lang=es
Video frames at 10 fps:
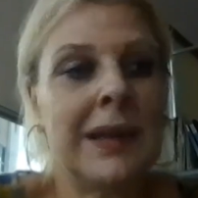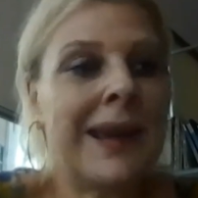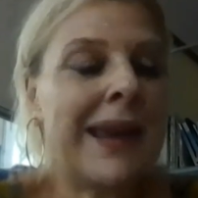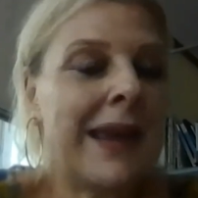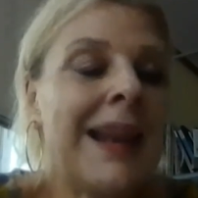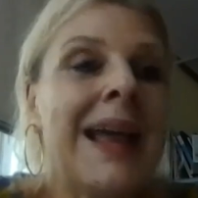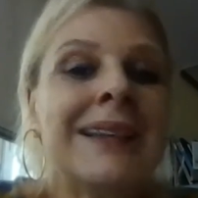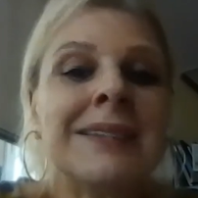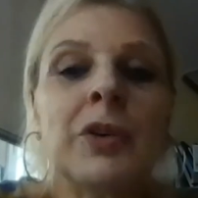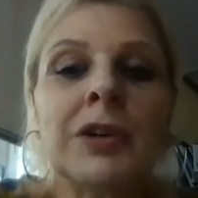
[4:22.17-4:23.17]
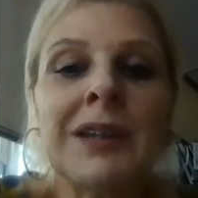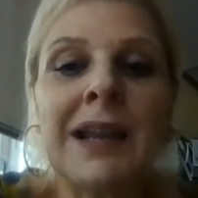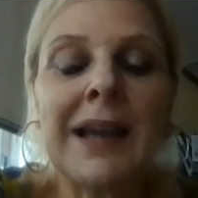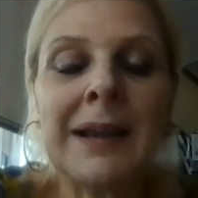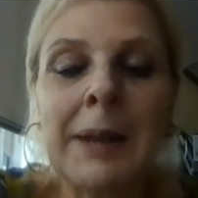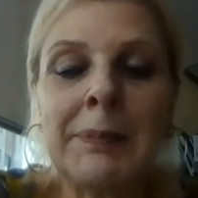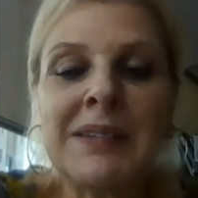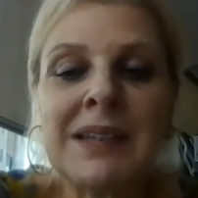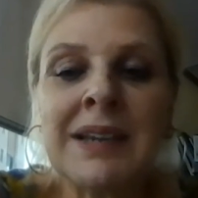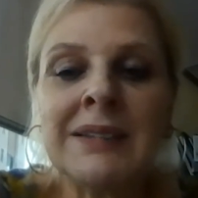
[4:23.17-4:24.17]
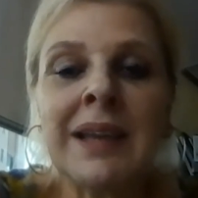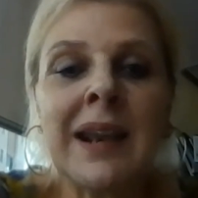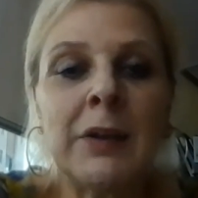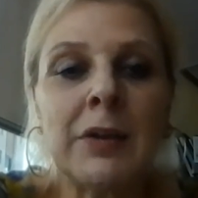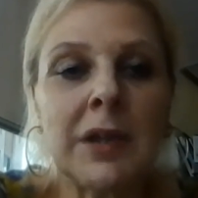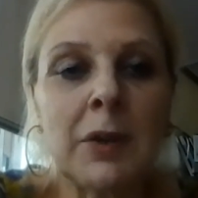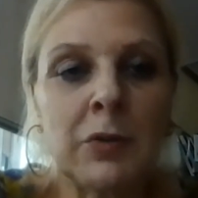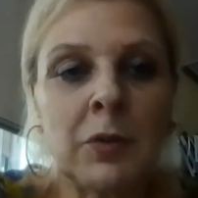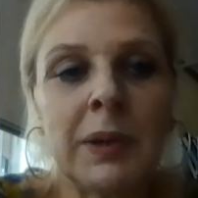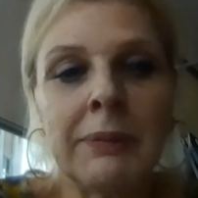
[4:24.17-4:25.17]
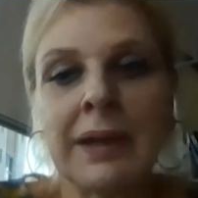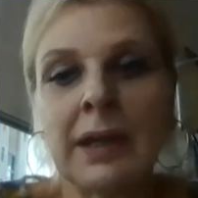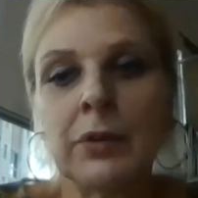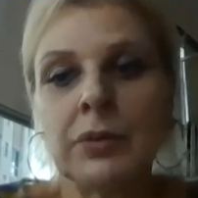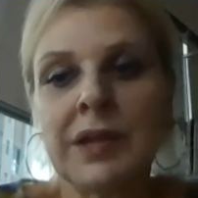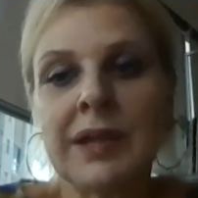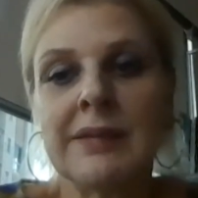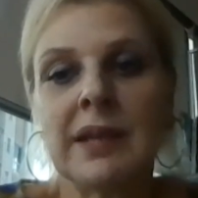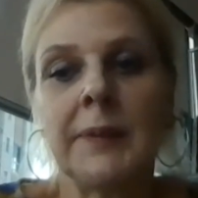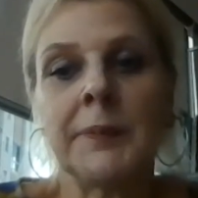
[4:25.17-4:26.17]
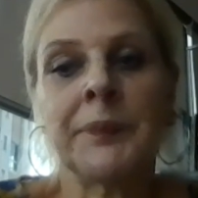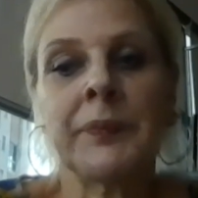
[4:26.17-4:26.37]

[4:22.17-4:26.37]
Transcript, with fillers: eh, la presidenta de la Corte Suprema de Justicia.